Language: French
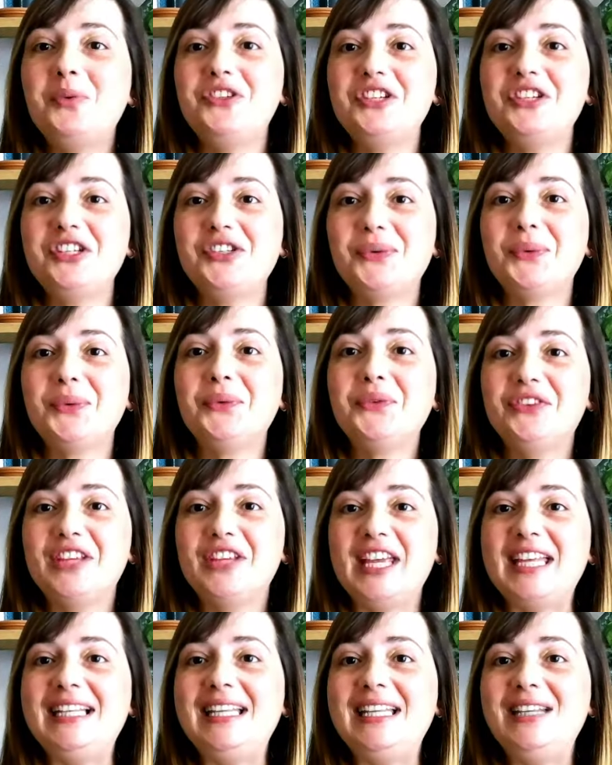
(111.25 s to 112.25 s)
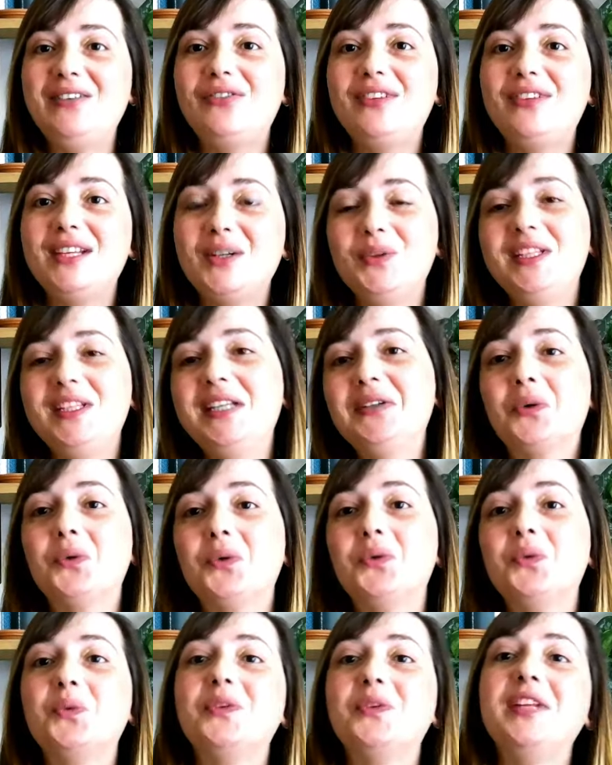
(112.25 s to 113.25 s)
position viennent les
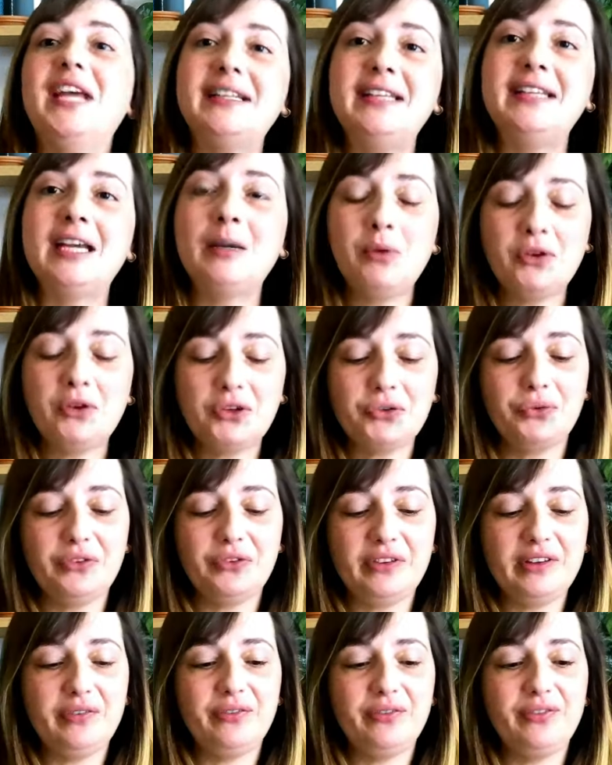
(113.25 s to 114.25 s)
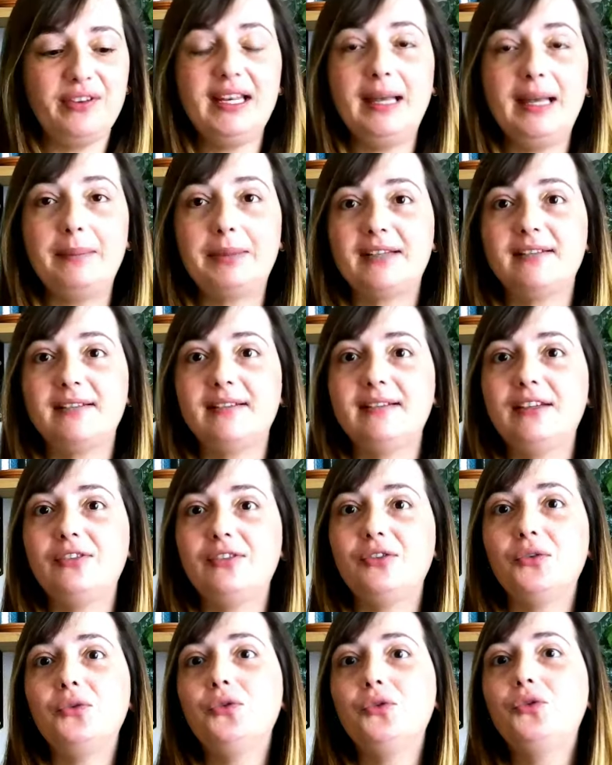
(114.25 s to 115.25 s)
philodendrons. Donc dernièrement, je vous ai fait la
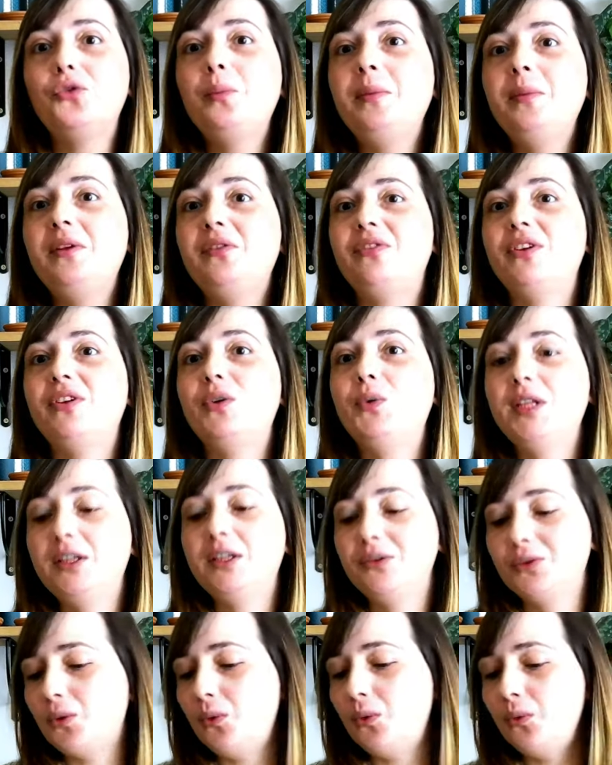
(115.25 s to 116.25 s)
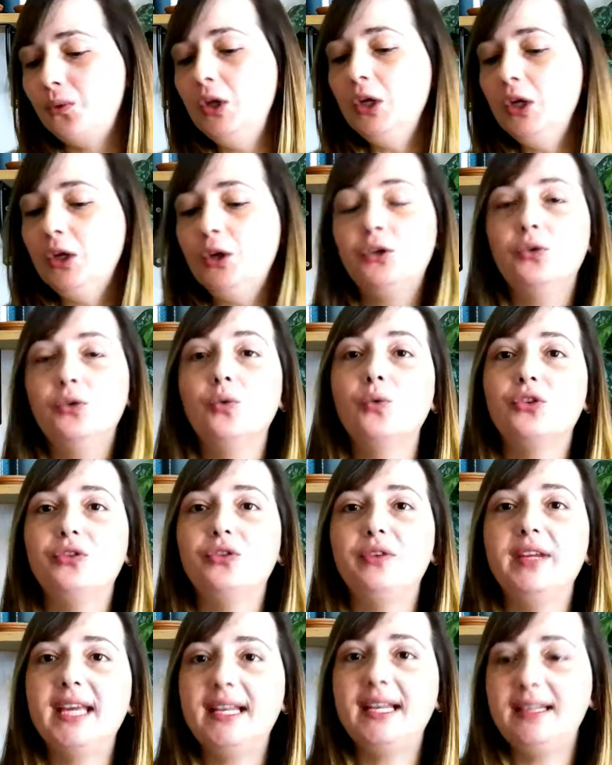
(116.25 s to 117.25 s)
présentation de tous mes philodendrons, donc je
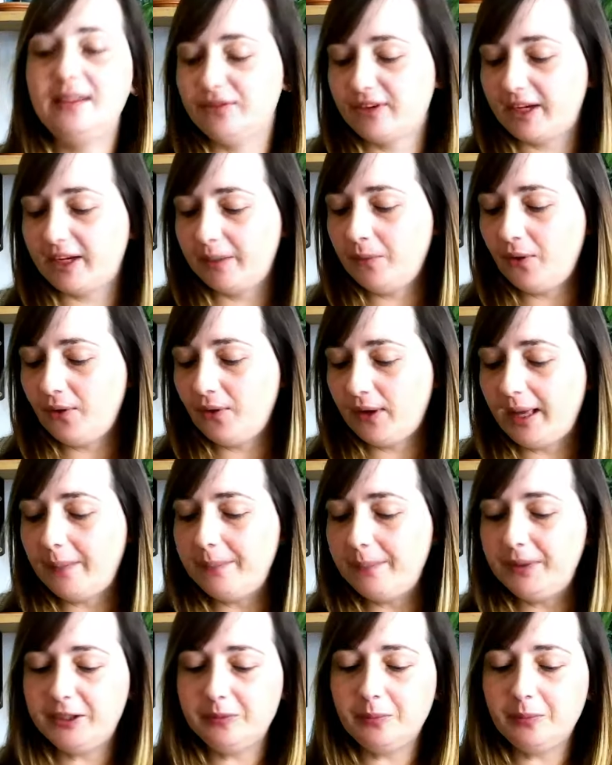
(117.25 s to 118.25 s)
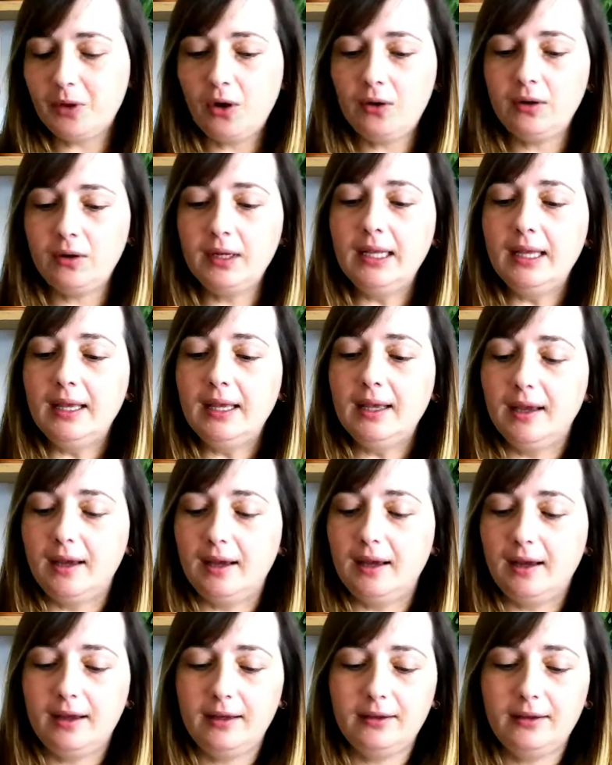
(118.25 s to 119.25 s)
vais y aller vraiment rapidement.
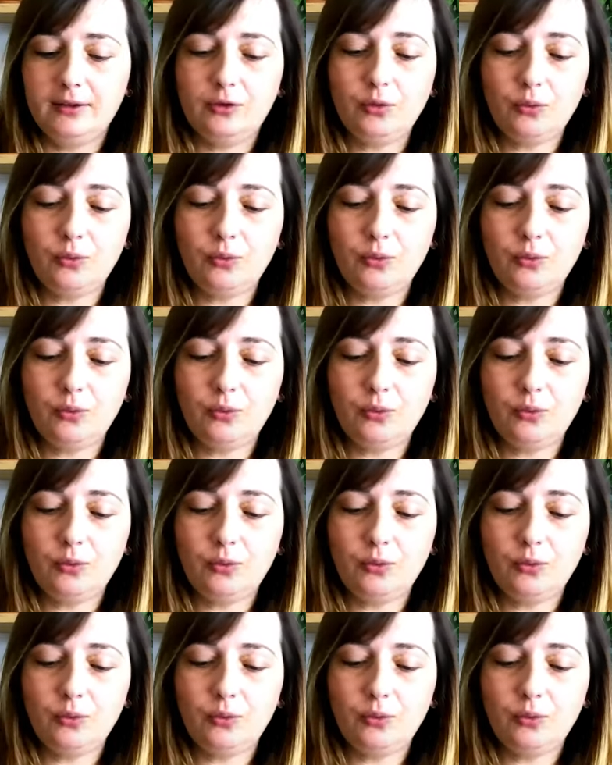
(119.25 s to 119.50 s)
Euh,